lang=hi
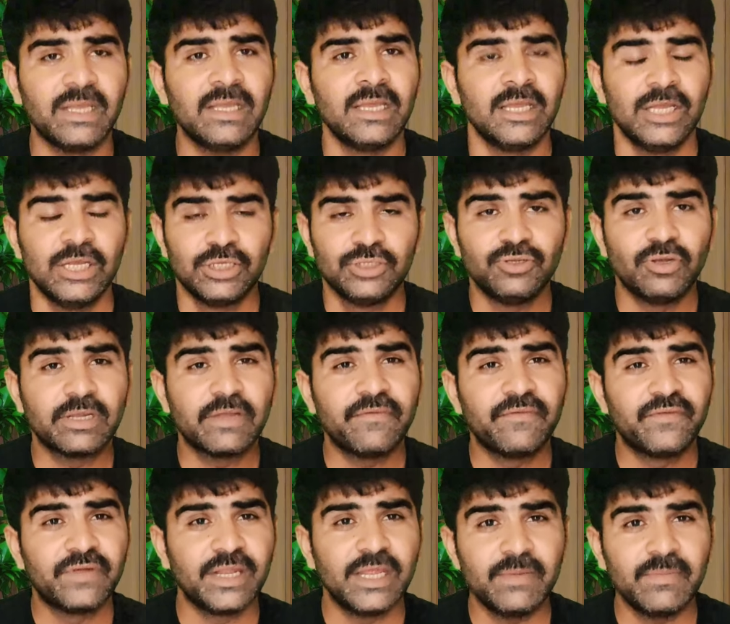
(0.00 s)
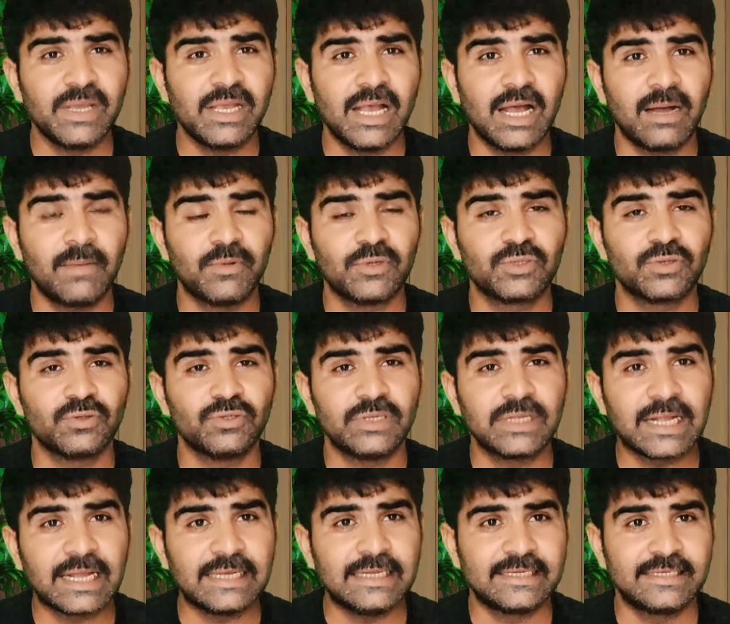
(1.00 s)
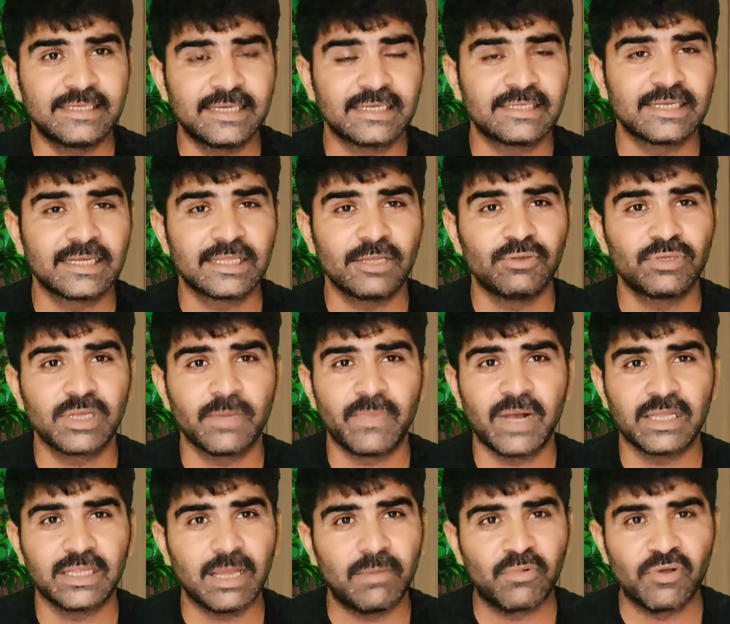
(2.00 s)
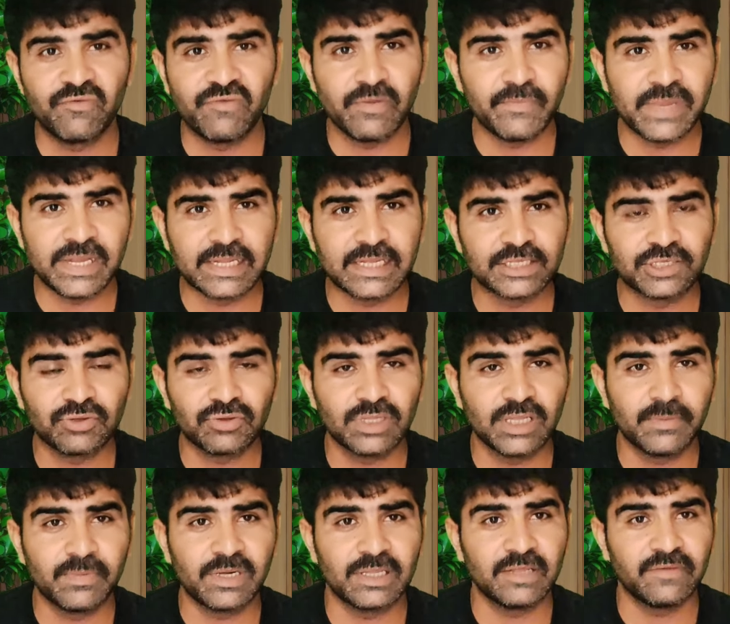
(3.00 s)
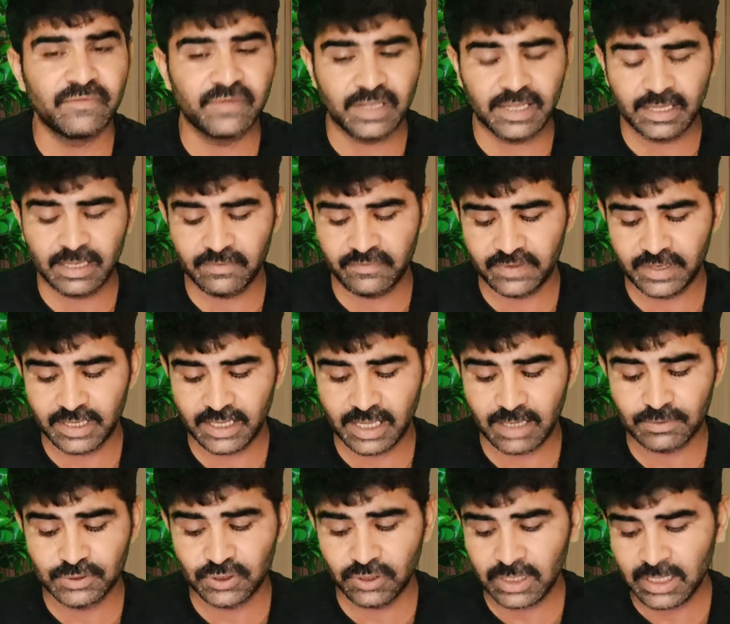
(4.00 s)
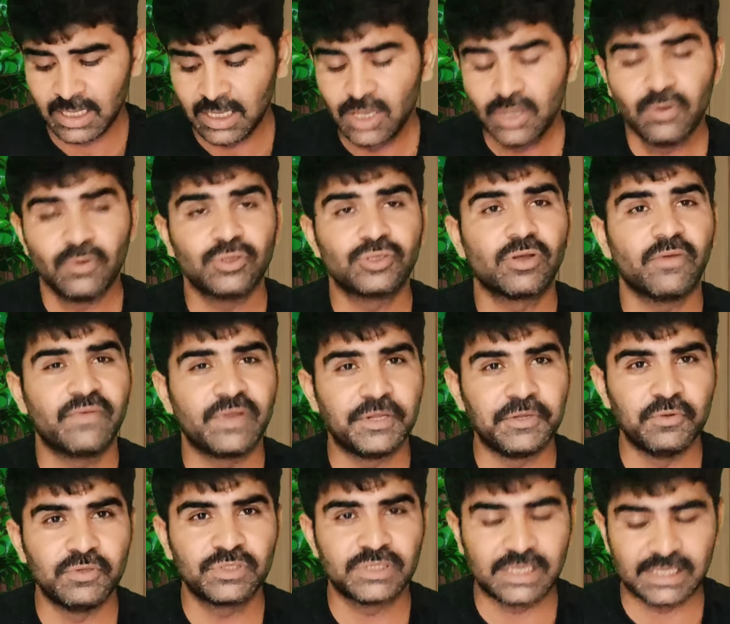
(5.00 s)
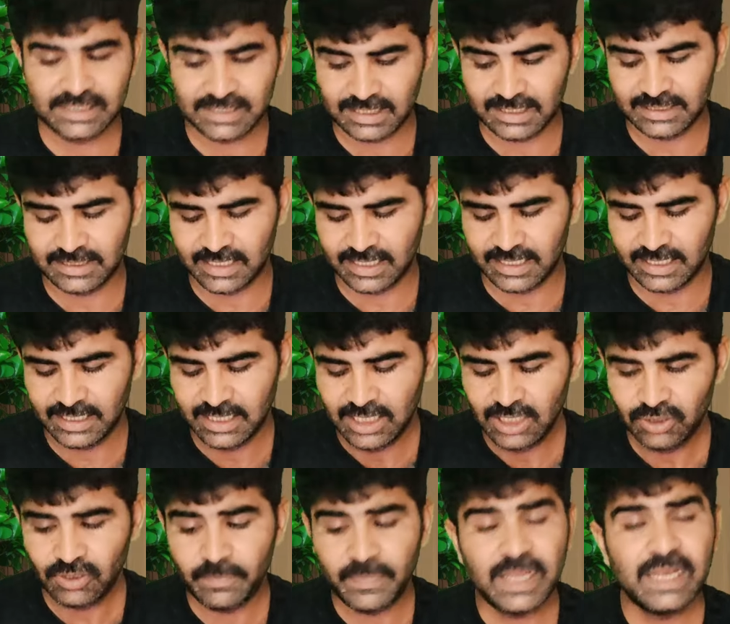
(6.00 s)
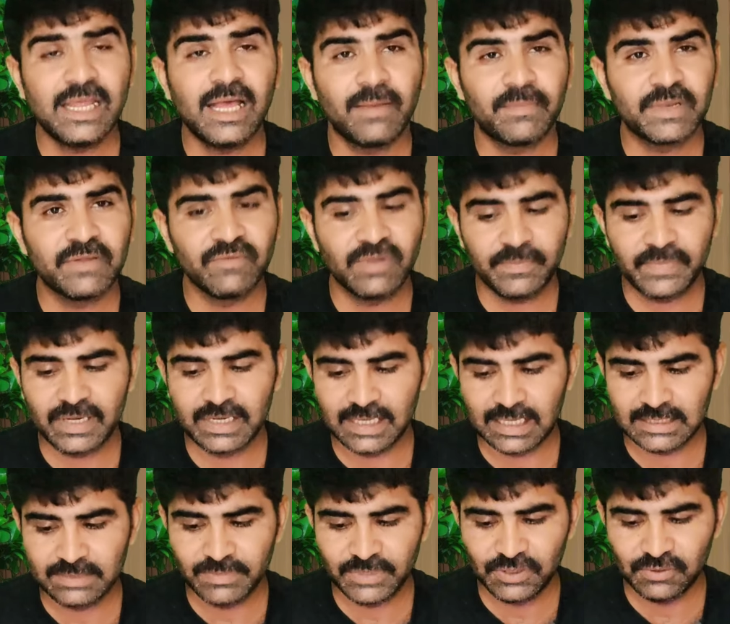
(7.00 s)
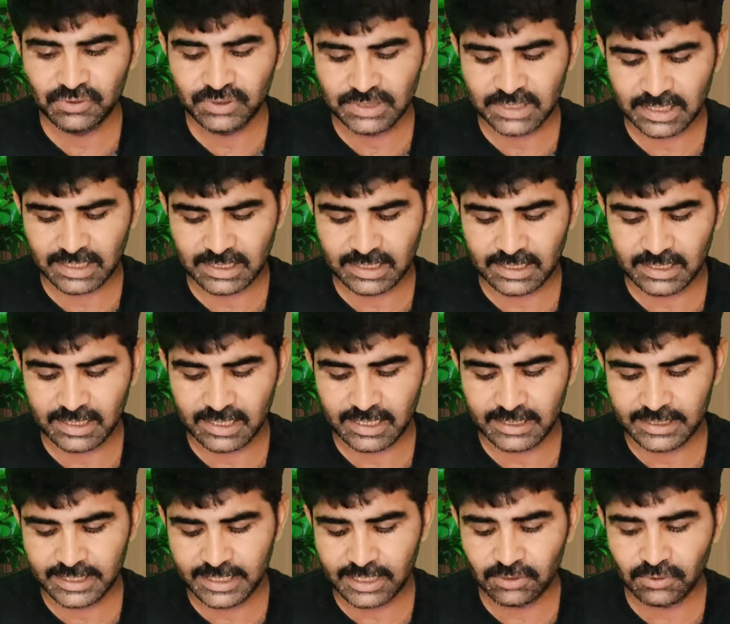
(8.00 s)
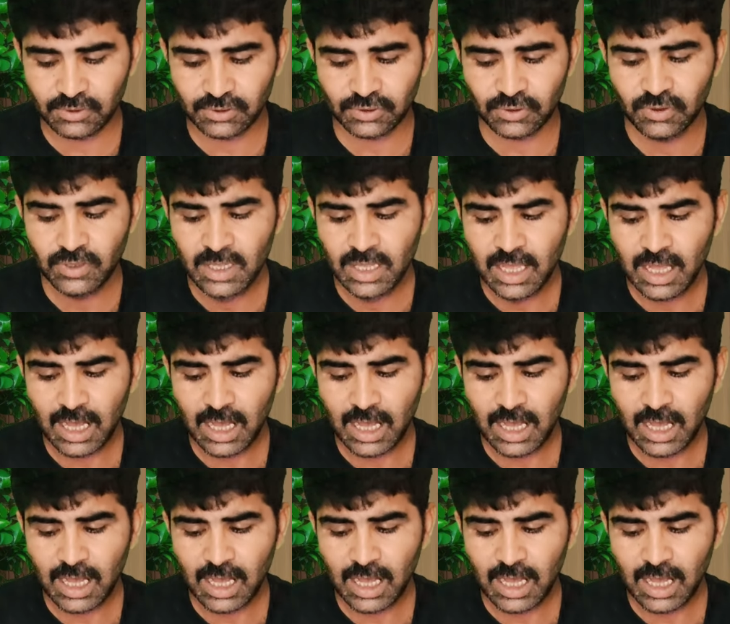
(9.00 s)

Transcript: पे जो कि फ्री में आप उसको जो है कनेक्ट कर सकते हैं उसके बाद आपको वीपीएन की जरूरत नहीं पड़ती फ्री के फ्री का आप जो है उसको फिर यूज कर सकते हैं तो पहले आपने वीपीएन लाजमी यूज कर लेना है ठीक है दोस्तों